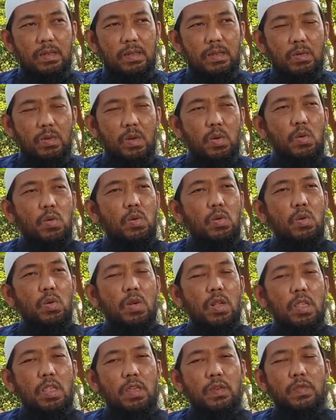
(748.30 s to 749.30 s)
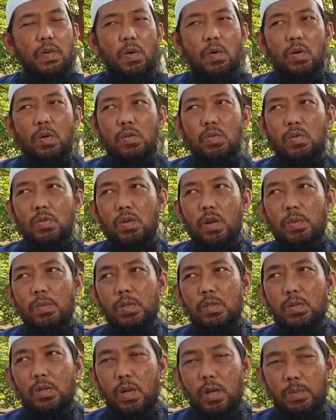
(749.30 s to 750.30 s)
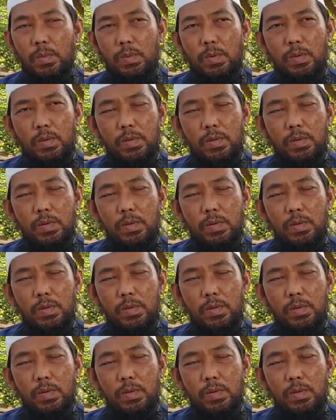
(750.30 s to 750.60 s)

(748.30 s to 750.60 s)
kullu alladhi fawqa turabi turab